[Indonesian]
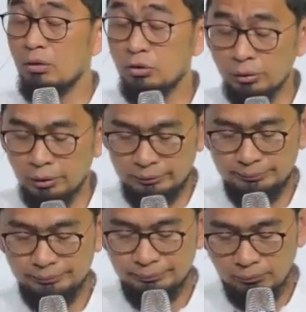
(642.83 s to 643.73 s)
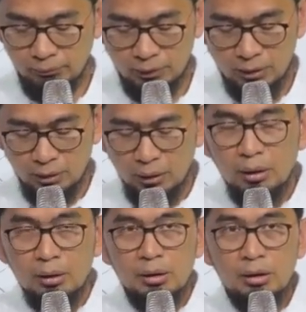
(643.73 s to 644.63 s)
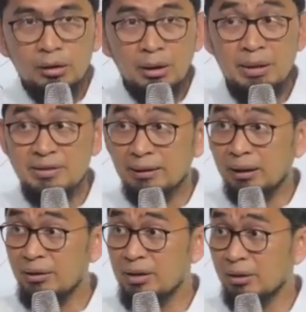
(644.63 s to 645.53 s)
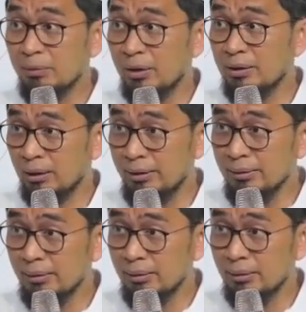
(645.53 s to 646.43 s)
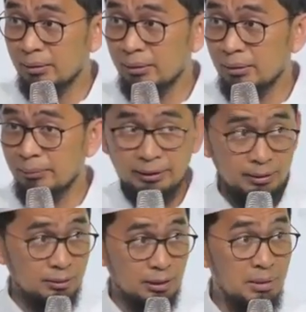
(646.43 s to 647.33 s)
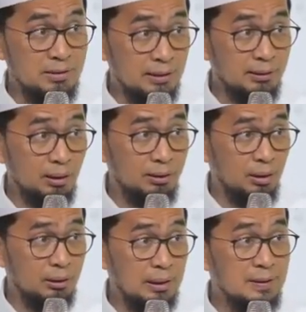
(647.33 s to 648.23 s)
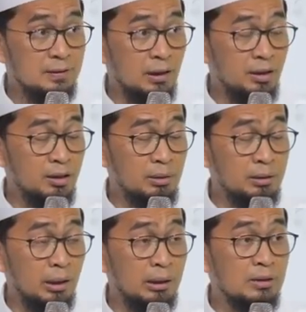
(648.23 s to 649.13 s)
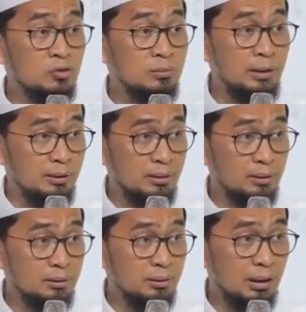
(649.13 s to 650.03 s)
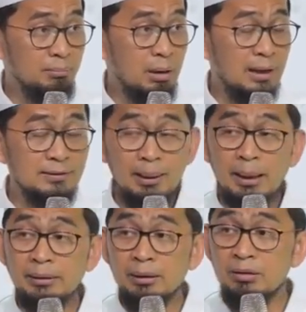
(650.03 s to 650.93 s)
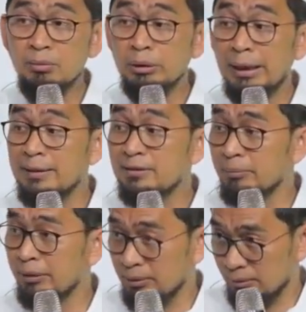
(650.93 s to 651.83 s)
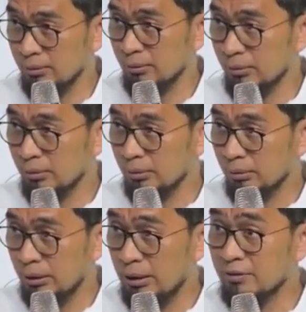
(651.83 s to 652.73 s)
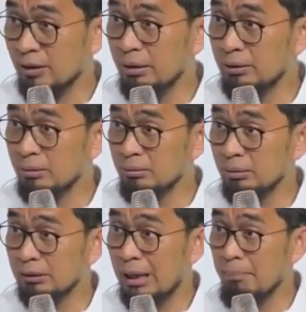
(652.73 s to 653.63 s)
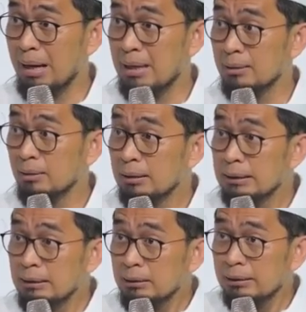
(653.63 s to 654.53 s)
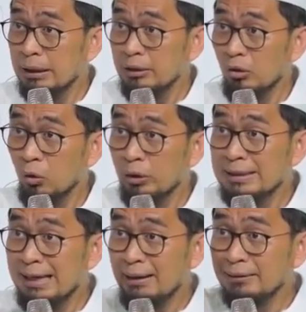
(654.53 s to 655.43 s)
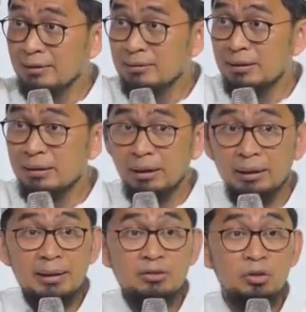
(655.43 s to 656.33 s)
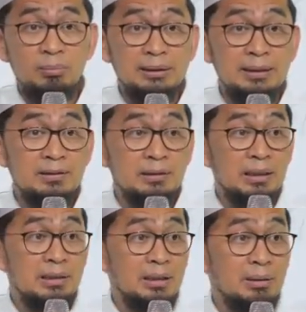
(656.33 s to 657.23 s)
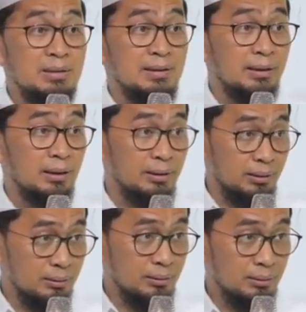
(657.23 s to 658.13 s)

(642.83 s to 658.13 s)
Contoh, Nabi Zakaria pernah dengar ya? Baik ya, Nabi Zakaria, istrinya namanya Elia Sobat. Dalam bahasa latin disebut Elisabeth. Elisabeth itu nama genealogi ke atasnya Elia Sobat, istrinya Nabi Zakaria